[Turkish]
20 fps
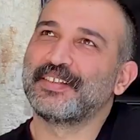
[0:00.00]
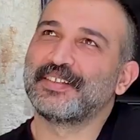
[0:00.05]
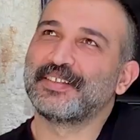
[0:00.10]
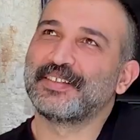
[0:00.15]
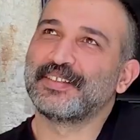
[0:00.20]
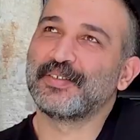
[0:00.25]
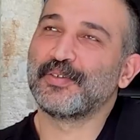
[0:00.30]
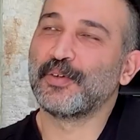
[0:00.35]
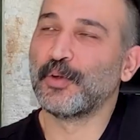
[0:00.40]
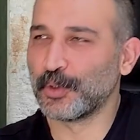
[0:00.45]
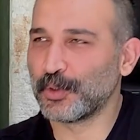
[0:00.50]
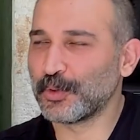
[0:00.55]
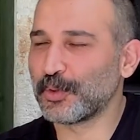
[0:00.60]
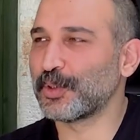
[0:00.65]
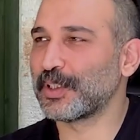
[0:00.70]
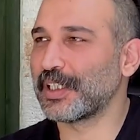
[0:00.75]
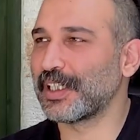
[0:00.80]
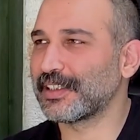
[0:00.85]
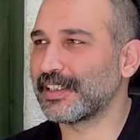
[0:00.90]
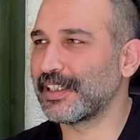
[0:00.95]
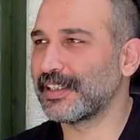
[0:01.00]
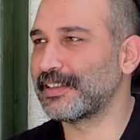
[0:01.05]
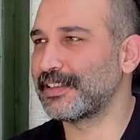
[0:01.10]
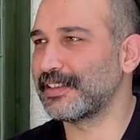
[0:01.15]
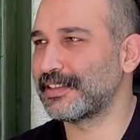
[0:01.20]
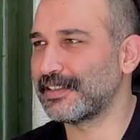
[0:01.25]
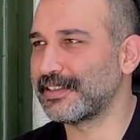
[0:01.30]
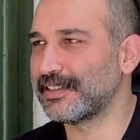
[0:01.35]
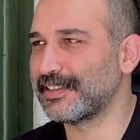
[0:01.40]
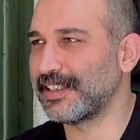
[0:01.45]
Ee, oyun oynarken
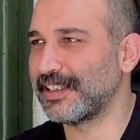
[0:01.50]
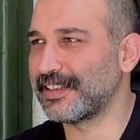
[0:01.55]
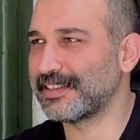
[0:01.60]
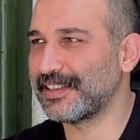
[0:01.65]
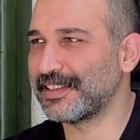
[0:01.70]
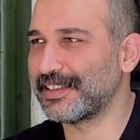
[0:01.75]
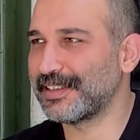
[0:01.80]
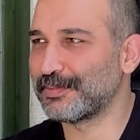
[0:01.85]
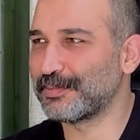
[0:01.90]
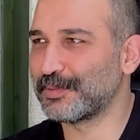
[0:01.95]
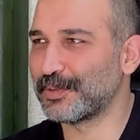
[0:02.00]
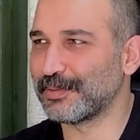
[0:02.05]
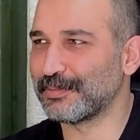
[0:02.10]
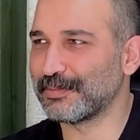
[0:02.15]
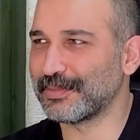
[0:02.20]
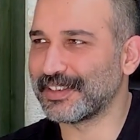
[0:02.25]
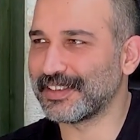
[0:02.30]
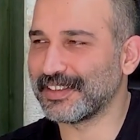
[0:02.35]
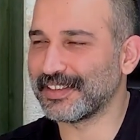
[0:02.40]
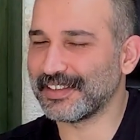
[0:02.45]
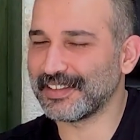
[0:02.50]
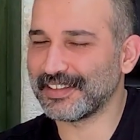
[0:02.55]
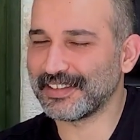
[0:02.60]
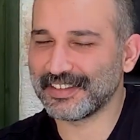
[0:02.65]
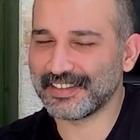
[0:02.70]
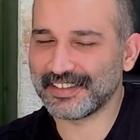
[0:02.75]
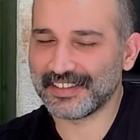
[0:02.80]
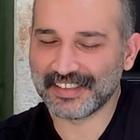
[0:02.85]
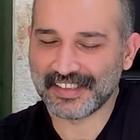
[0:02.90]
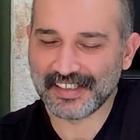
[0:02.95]
kesin siyaset yapıyorum bir kere.
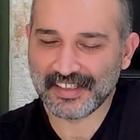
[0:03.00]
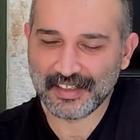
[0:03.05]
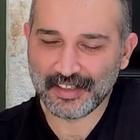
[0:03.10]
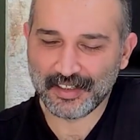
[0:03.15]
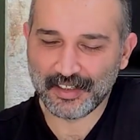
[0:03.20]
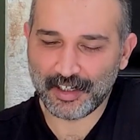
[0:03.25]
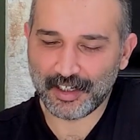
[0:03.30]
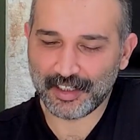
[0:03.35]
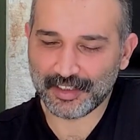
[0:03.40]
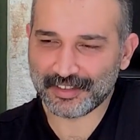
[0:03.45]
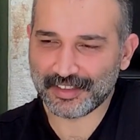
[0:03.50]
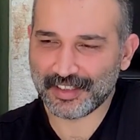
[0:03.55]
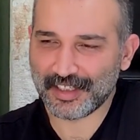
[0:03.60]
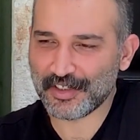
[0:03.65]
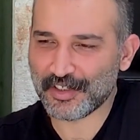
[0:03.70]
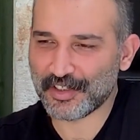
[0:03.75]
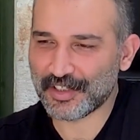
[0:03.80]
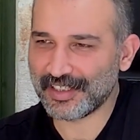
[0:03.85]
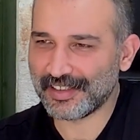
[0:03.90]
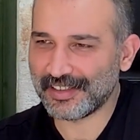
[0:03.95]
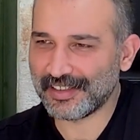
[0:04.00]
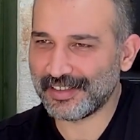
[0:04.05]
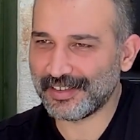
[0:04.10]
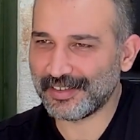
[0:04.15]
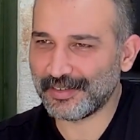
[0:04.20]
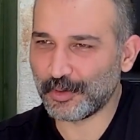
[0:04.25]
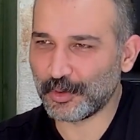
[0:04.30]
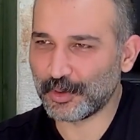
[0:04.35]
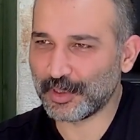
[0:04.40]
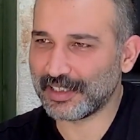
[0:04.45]
Hatta işte
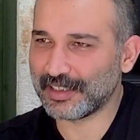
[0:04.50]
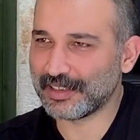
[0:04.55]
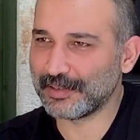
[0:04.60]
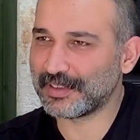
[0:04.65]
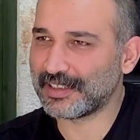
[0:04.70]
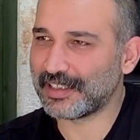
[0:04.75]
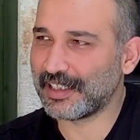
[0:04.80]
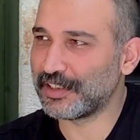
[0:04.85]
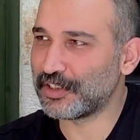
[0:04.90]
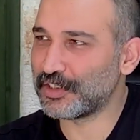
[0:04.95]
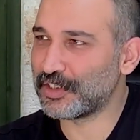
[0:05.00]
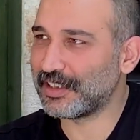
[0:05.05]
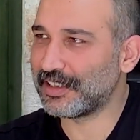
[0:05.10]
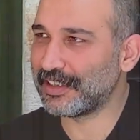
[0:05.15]
oynadığım sadece